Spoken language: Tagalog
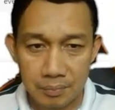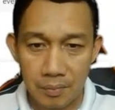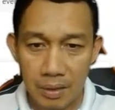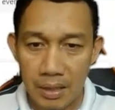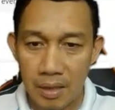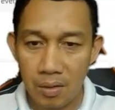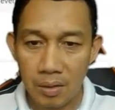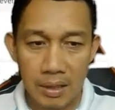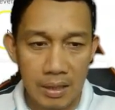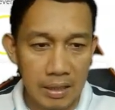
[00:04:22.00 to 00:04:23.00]
Ayun o. Oh.
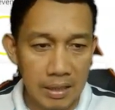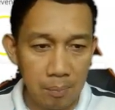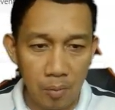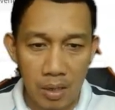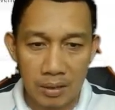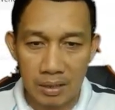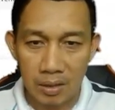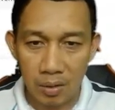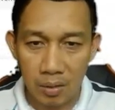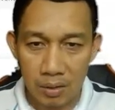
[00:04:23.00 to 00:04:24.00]
Tatype mo lang
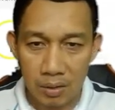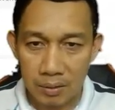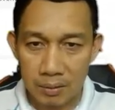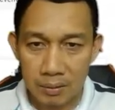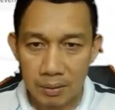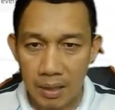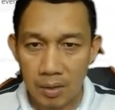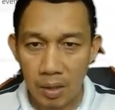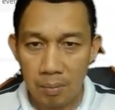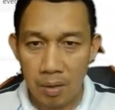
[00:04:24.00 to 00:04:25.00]
dito. Okay,
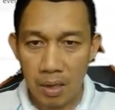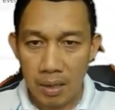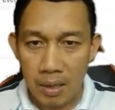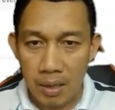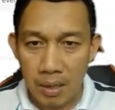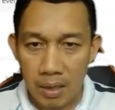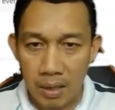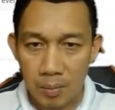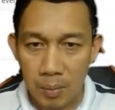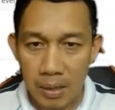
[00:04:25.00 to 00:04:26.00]
so ba?
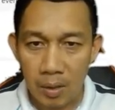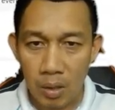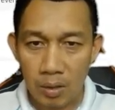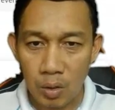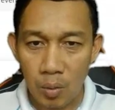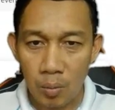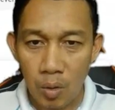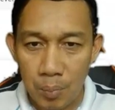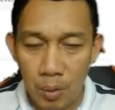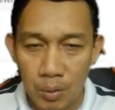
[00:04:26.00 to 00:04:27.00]
explain quantum
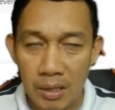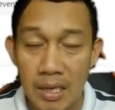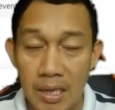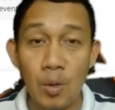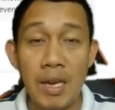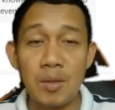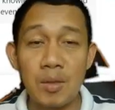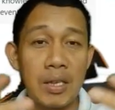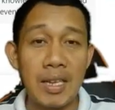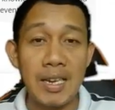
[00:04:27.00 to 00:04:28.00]
computing. Ito guys,
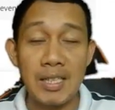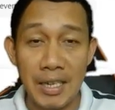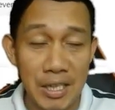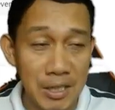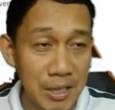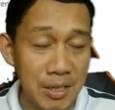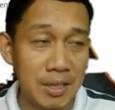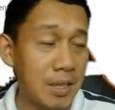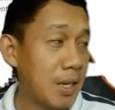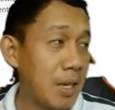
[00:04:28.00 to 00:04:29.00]
pwede rin sa
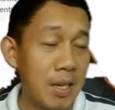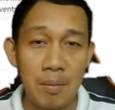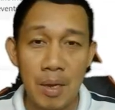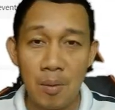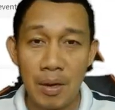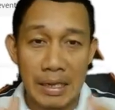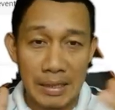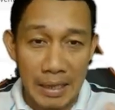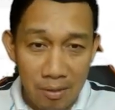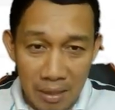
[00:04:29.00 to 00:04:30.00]
research. Meron kayong
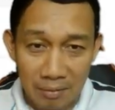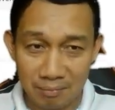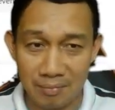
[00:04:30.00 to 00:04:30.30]
assignment.